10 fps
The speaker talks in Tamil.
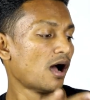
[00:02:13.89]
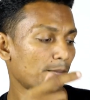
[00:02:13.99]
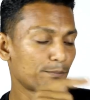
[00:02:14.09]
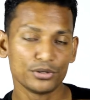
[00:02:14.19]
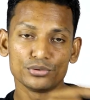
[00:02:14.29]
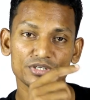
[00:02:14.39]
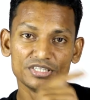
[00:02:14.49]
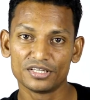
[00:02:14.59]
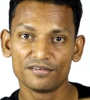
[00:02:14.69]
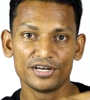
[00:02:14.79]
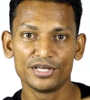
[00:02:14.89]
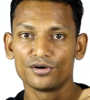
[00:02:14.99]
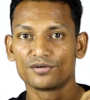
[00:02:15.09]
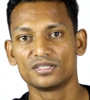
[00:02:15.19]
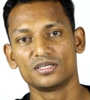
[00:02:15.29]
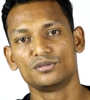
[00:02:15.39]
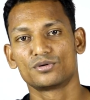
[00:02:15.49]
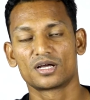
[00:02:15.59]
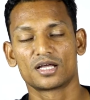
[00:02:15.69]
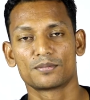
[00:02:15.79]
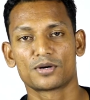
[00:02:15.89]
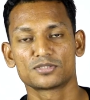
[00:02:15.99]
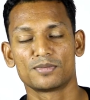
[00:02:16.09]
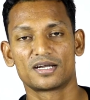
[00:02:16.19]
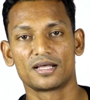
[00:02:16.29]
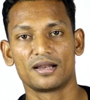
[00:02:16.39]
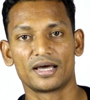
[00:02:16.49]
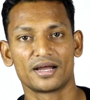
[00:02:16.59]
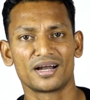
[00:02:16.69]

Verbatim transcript: அப்பையும் இந்த வீடியோவுக்கு வந்து இவங்களுக்கு அந்த பாசிபிலிட்டி இல்லை